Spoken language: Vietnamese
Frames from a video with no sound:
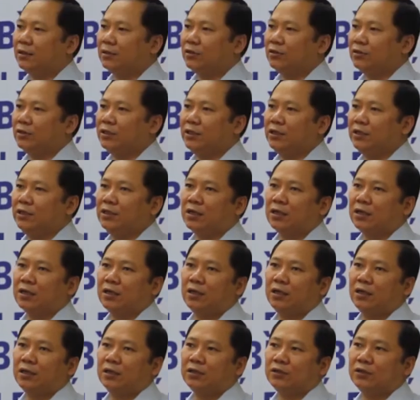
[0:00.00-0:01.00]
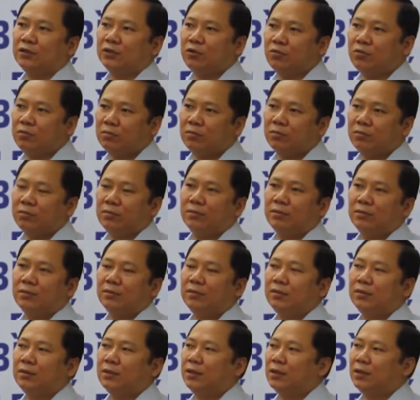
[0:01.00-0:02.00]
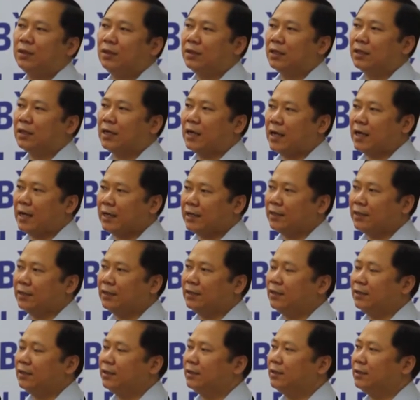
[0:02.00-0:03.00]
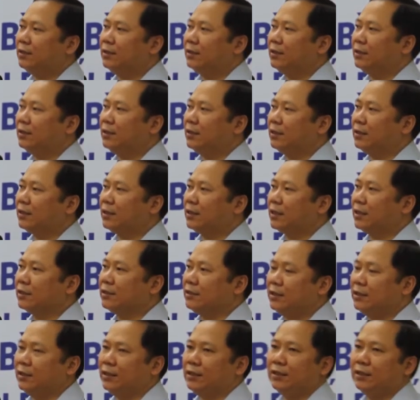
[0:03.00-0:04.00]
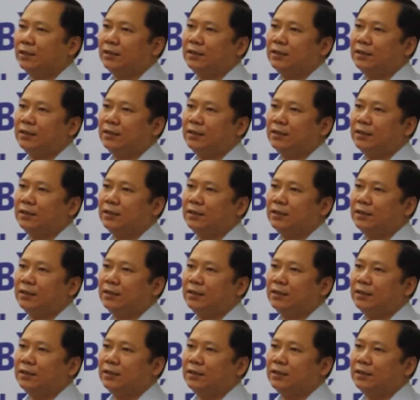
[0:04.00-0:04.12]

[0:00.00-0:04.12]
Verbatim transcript: Tôi xin được à, chúc các anh, các chị,